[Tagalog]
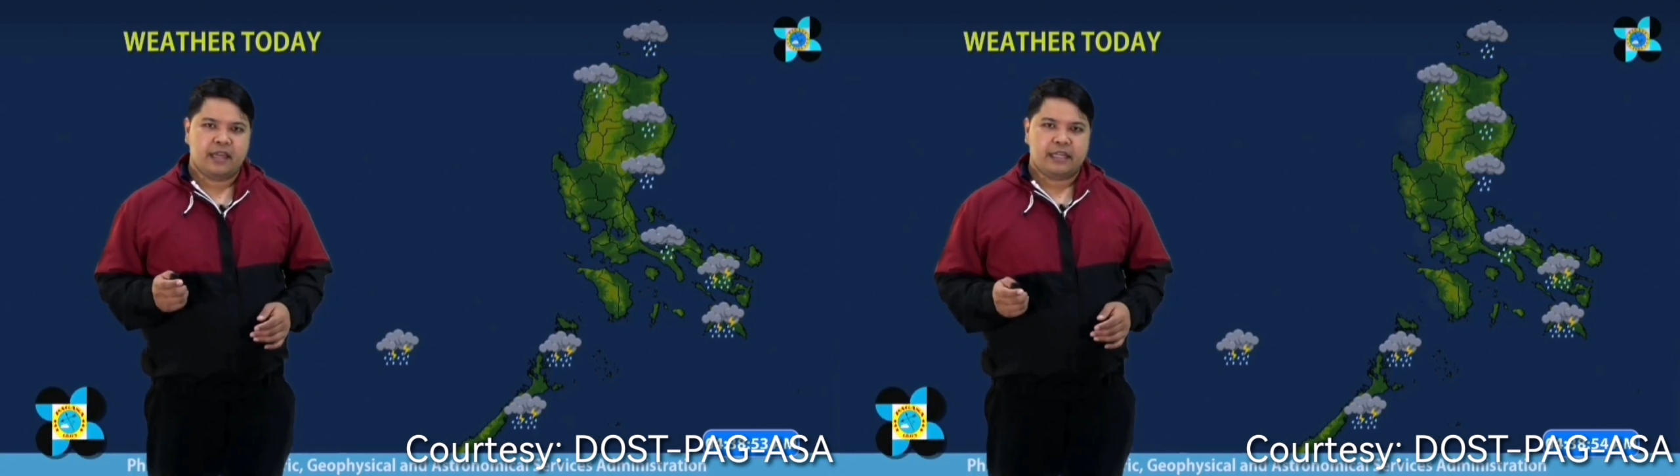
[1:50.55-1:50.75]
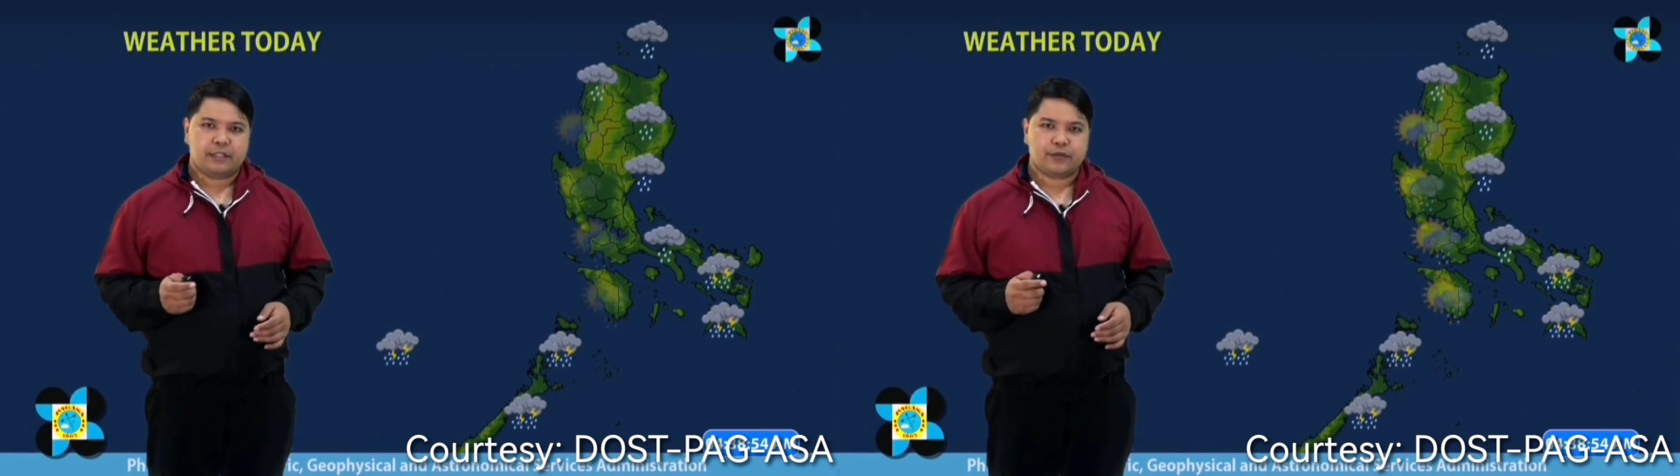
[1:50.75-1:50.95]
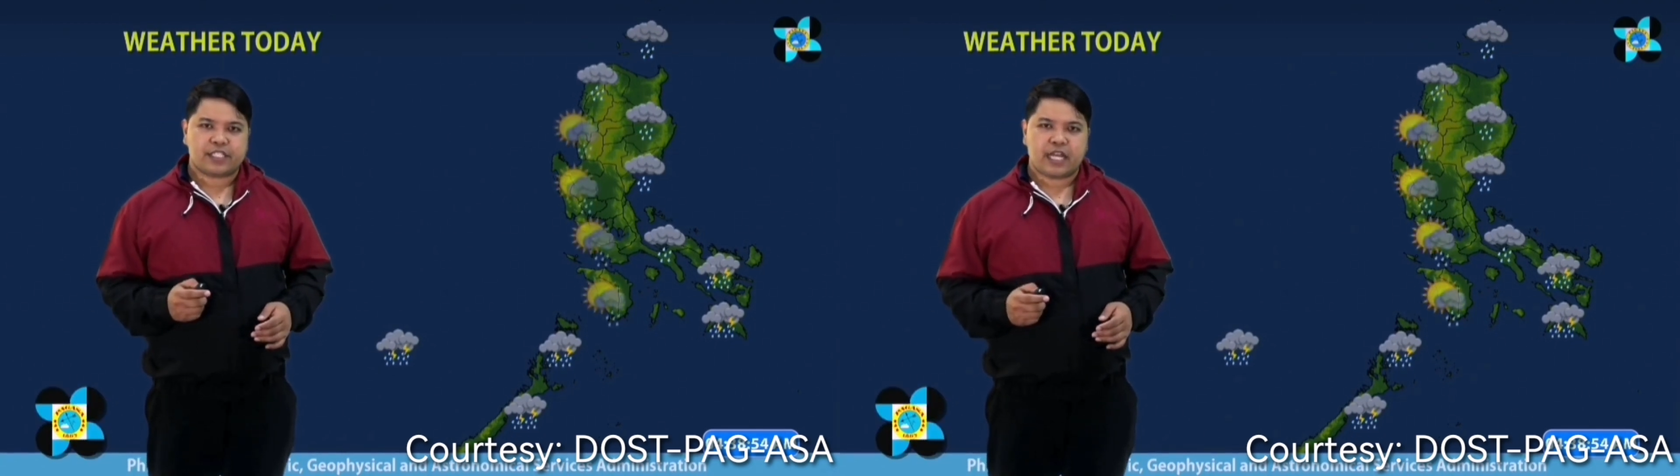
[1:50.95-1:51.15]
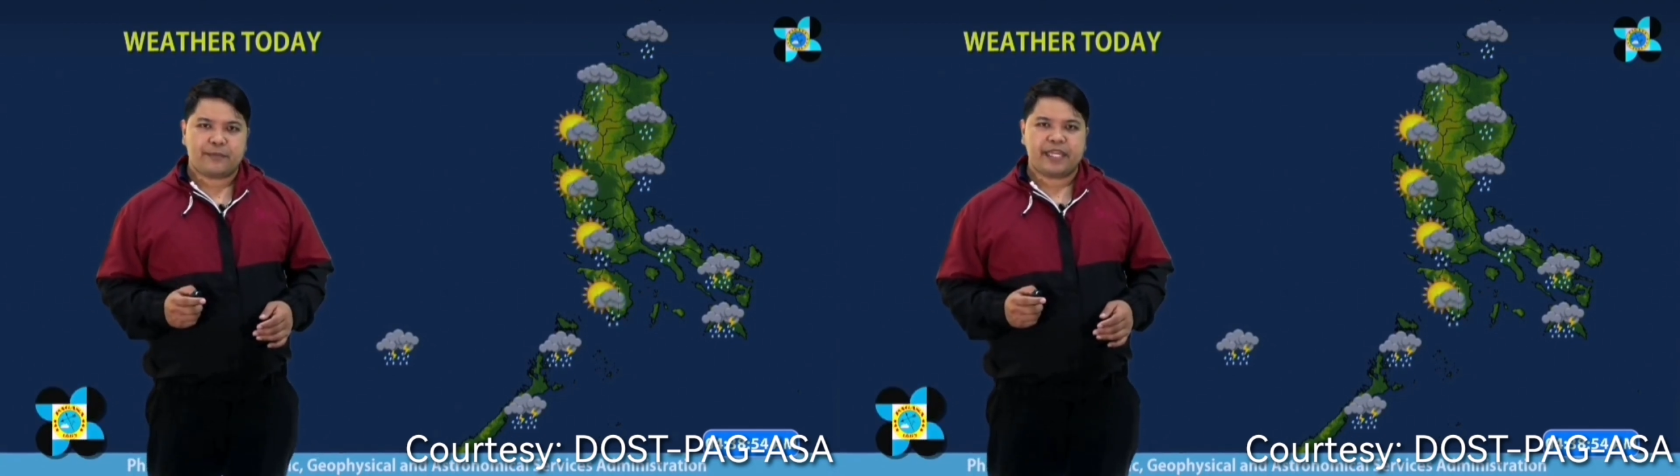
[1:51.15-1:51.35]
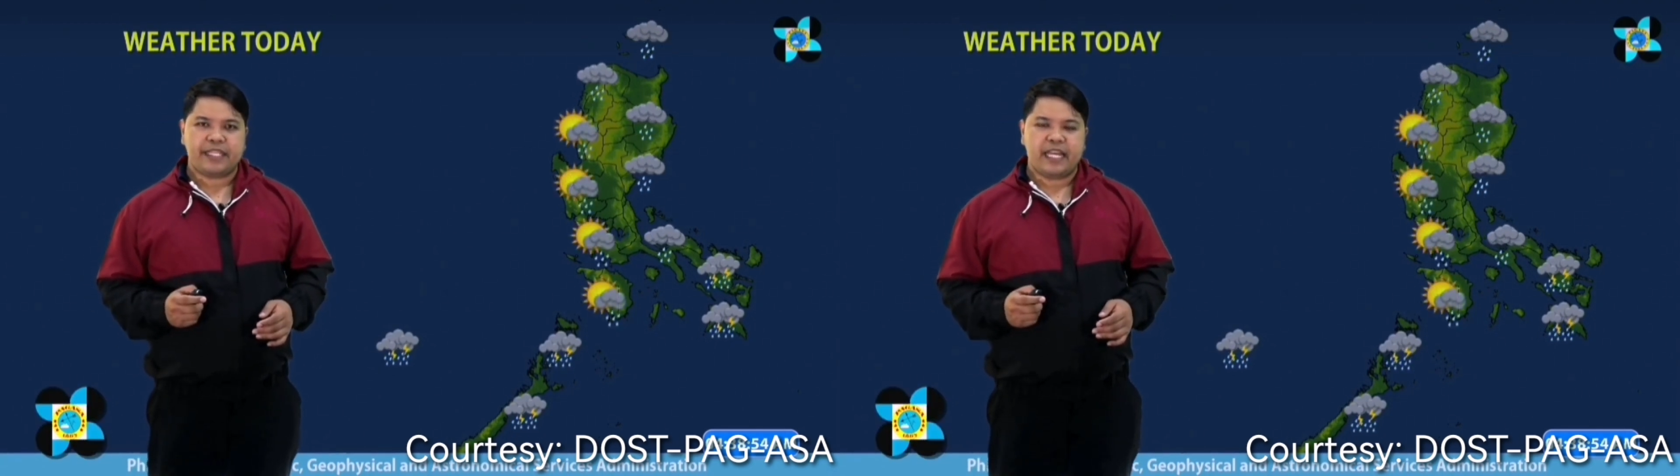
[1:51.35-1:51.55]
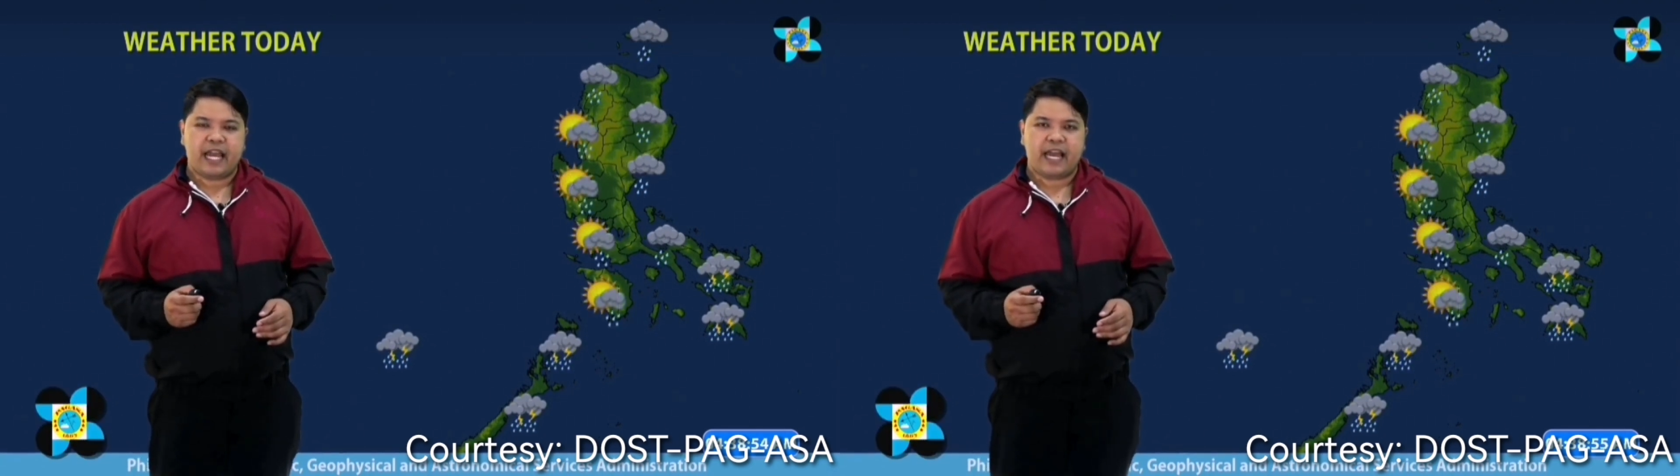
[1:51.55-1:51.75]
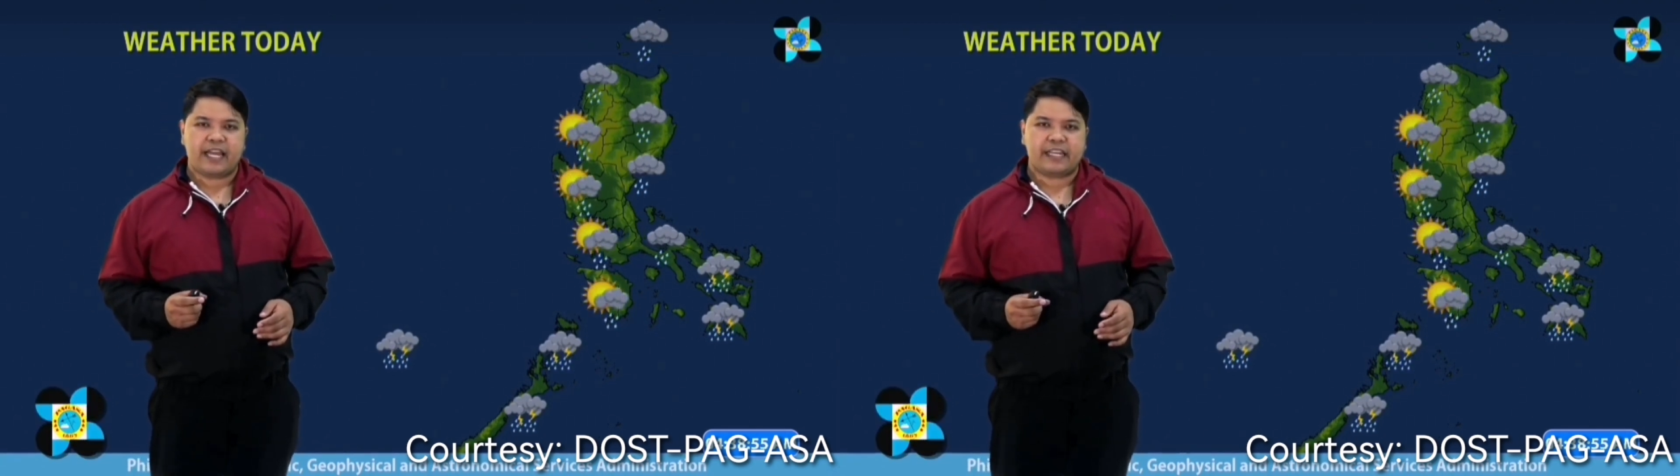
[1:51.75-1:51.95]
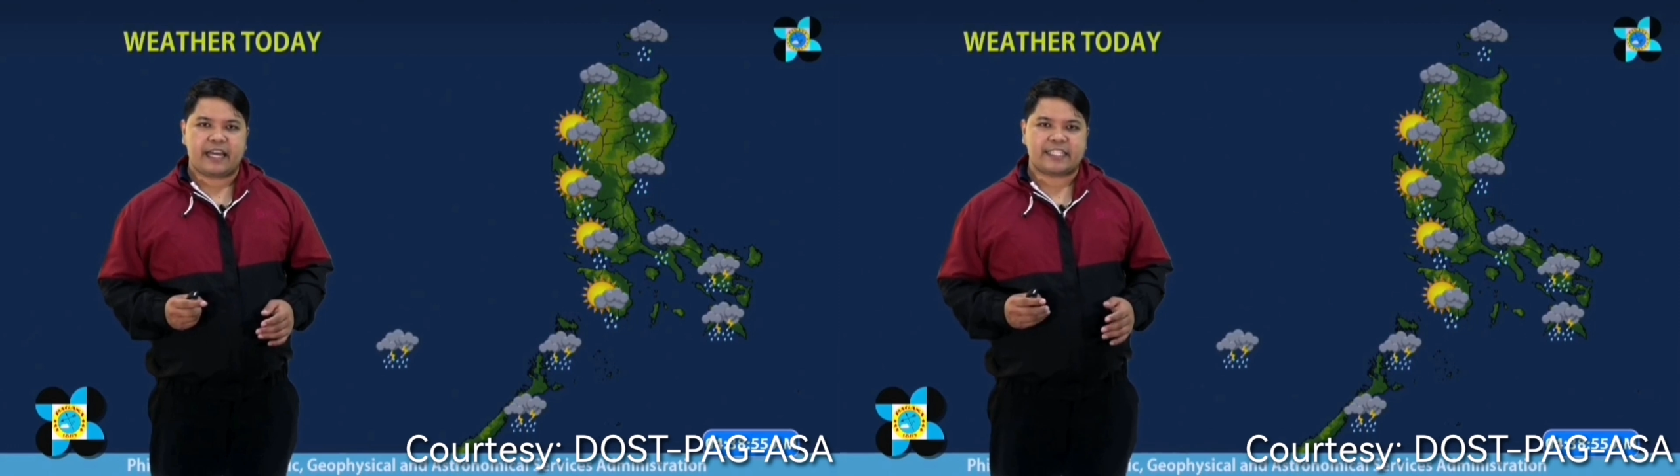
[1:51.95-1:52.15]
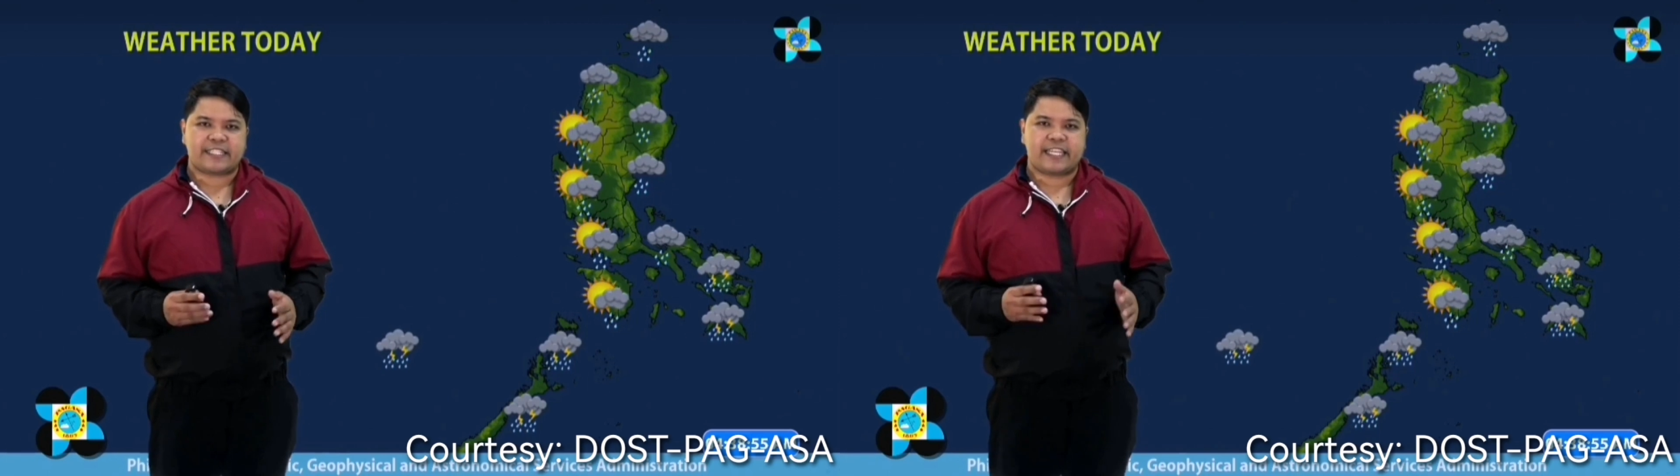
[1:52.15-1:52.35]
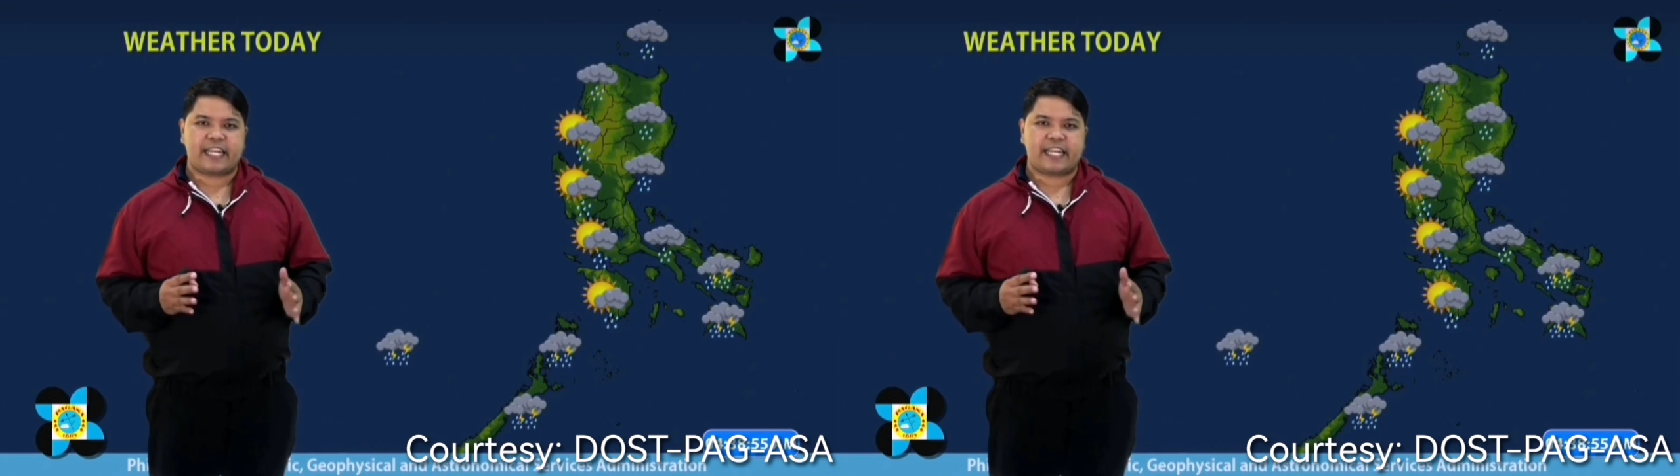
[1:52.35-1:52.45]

Dito sa kamay nilaan at sa